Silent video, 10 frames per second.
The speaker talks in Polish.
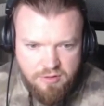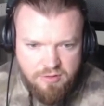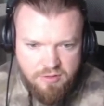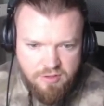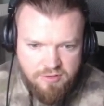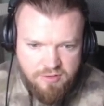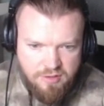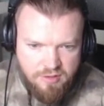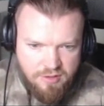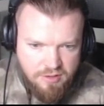Nic,
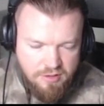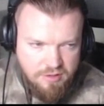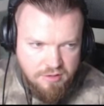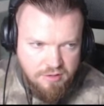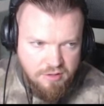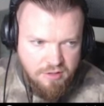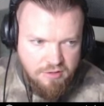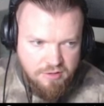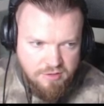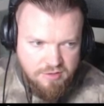yy,
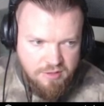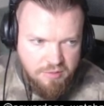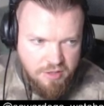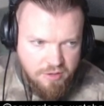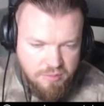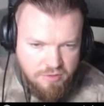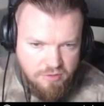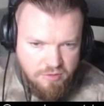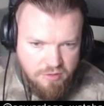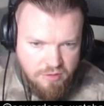nic z tym nie robić?